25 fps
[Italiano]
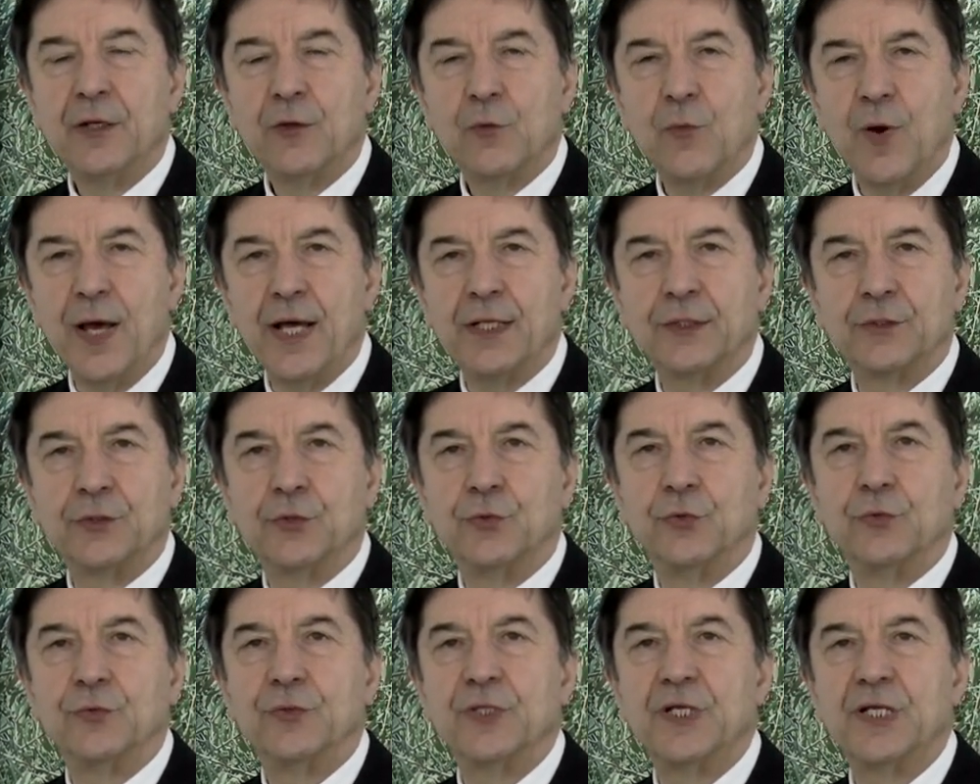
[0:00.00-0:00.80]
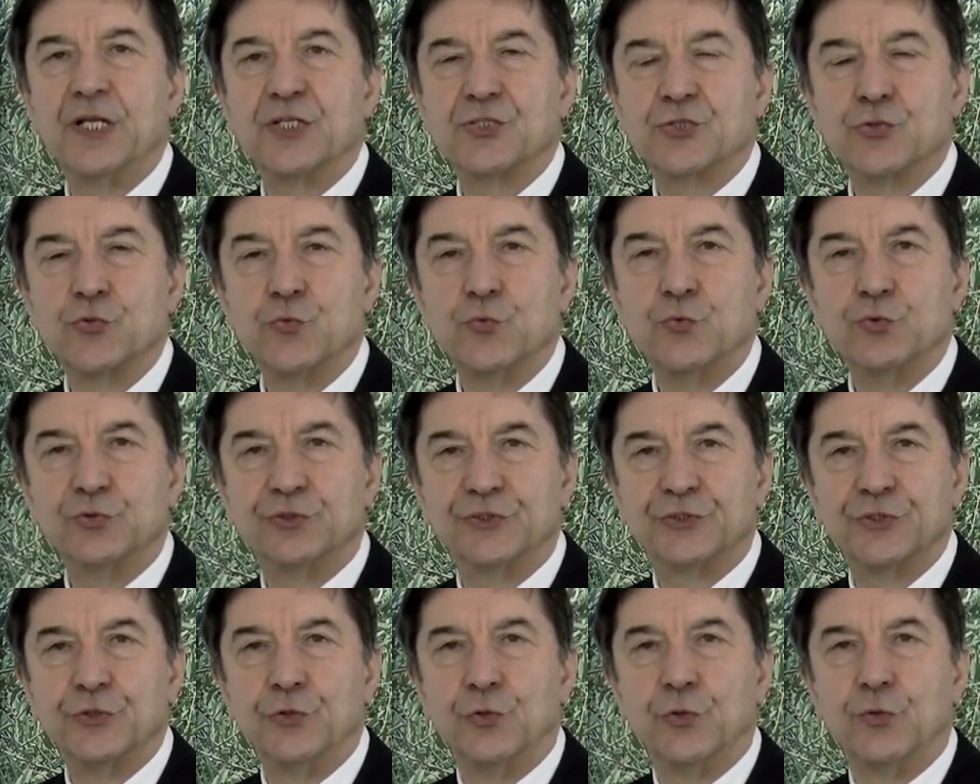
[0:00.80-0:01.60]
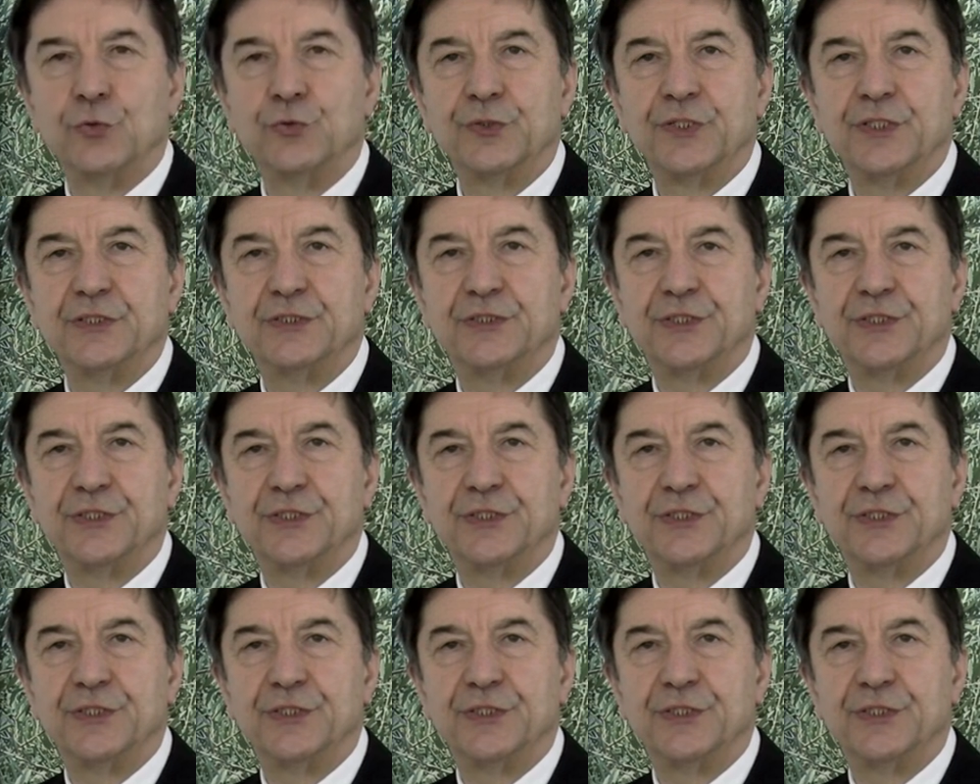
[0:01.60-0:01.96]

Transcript: quando nella soluzione